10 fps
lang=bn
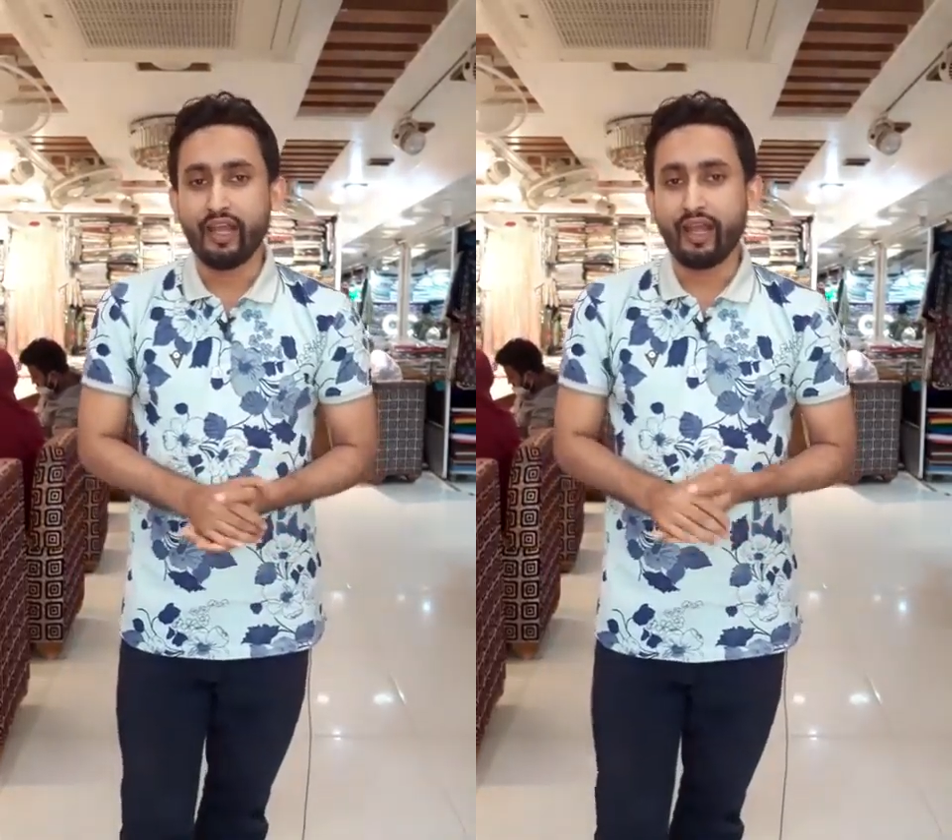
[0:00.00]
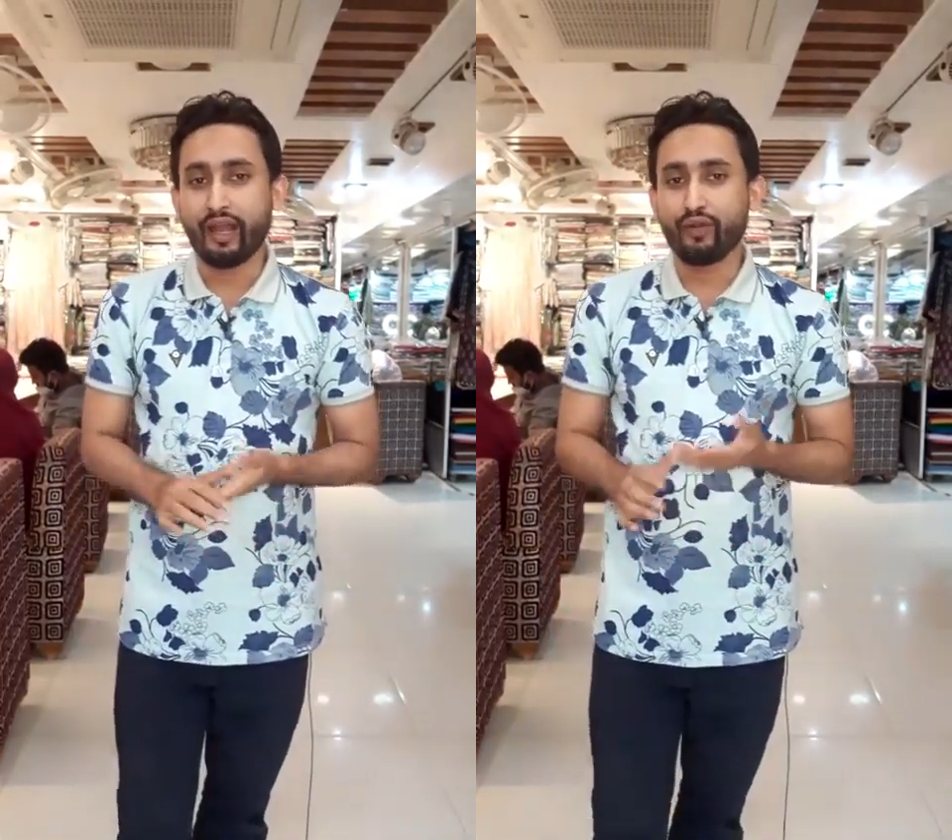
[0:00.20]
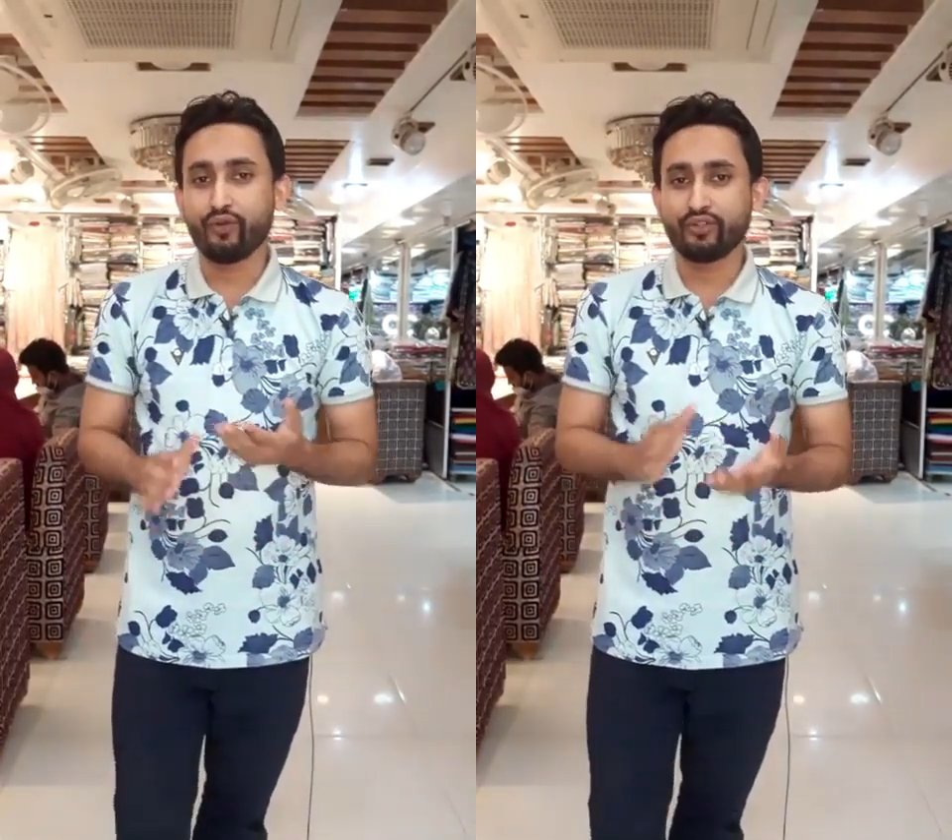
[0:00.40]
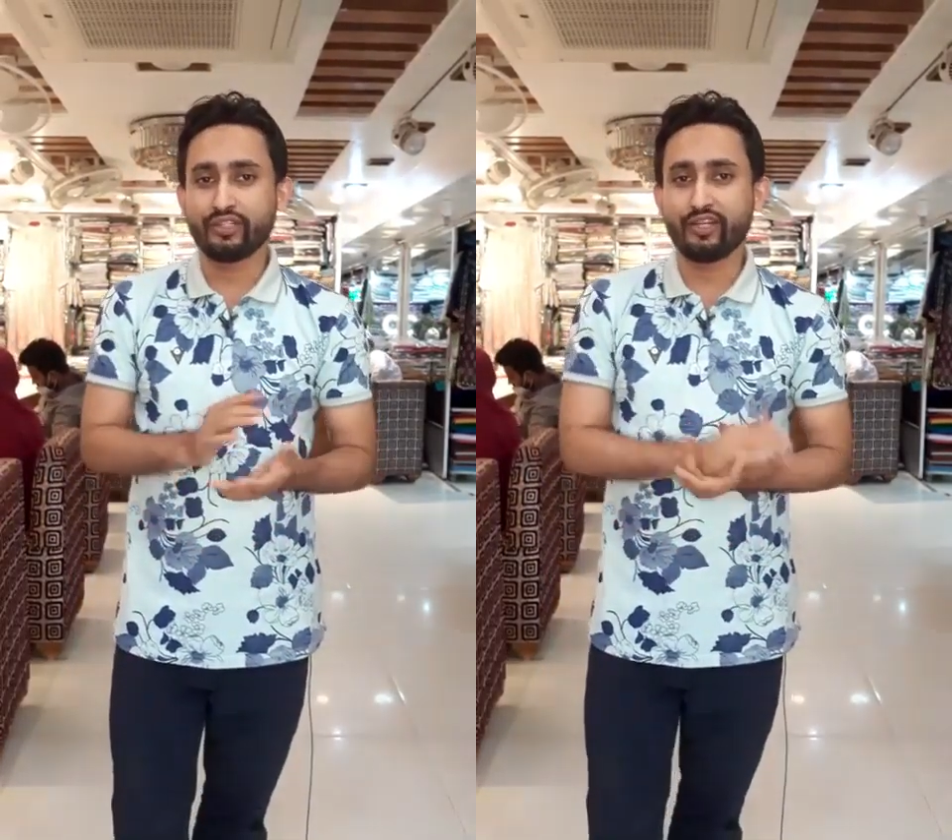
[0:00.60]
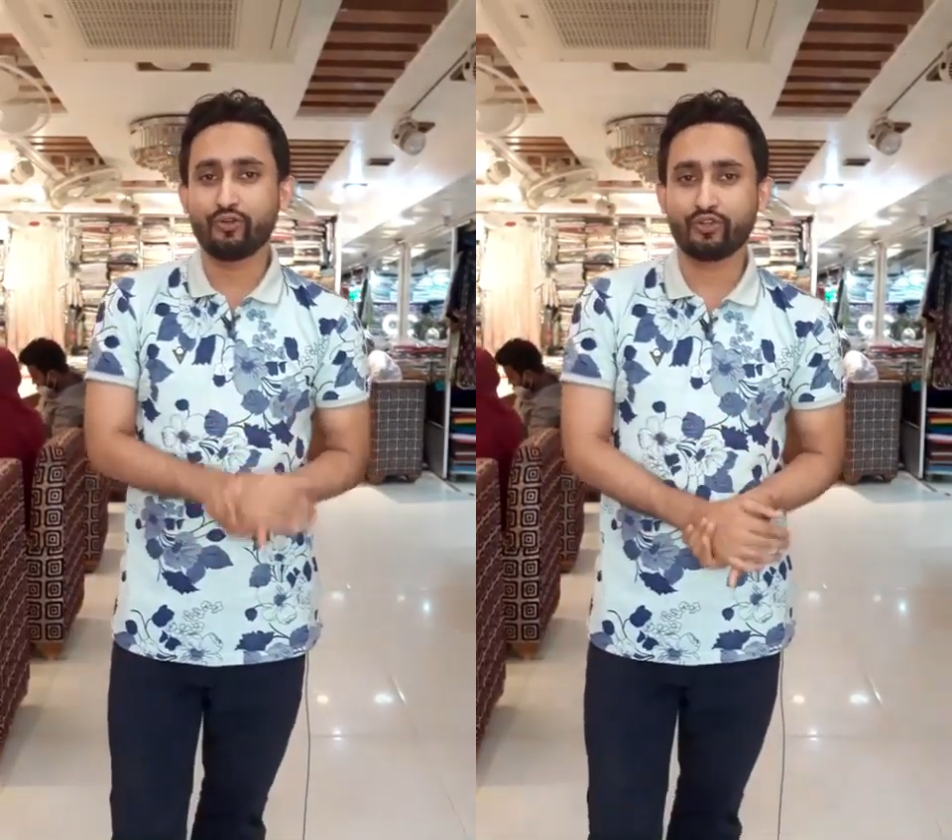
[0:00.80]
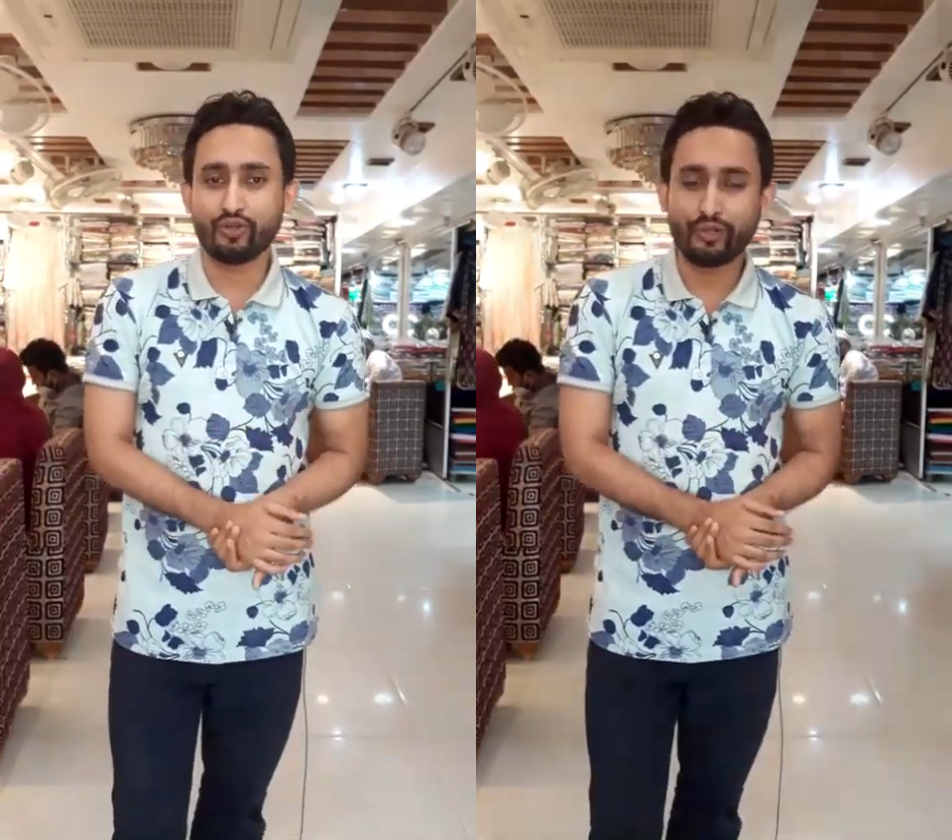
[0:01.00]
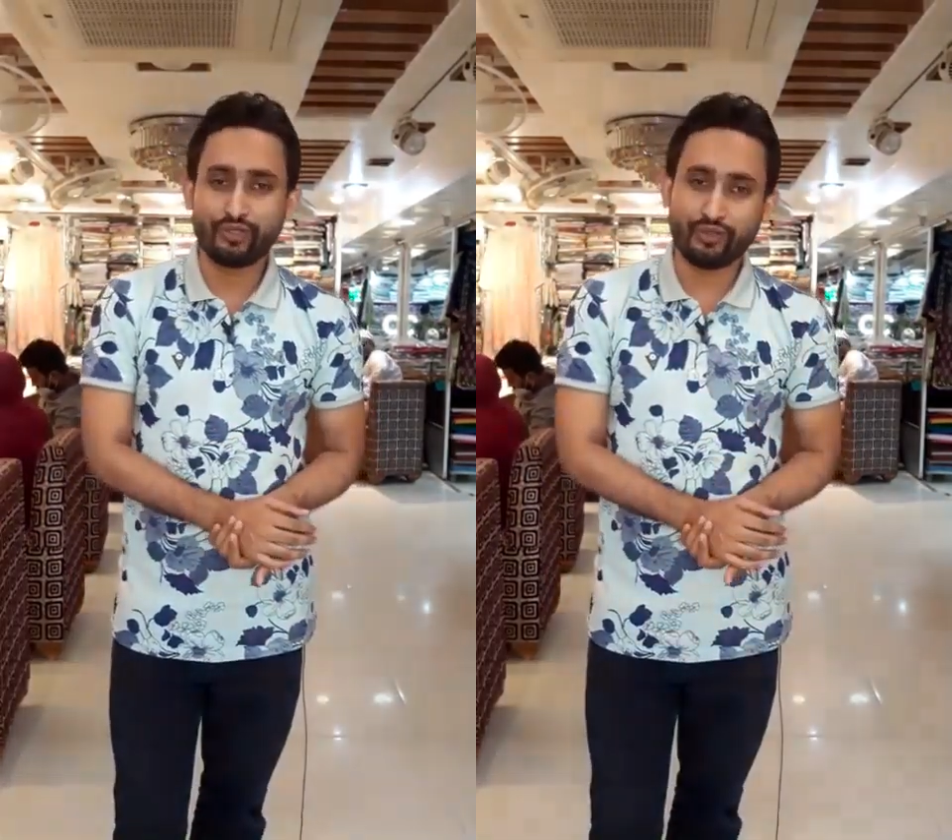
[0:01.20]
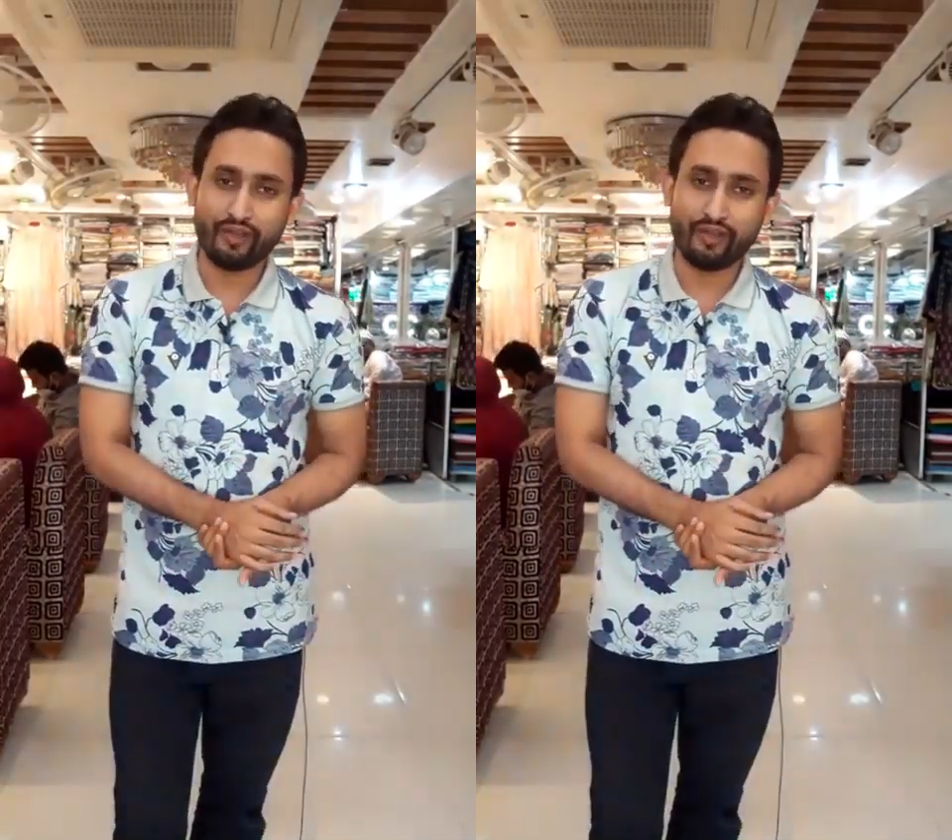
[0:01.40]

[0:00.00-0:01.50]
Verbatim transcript: অ্যান্ড হলো যেটা করতে হবে একটু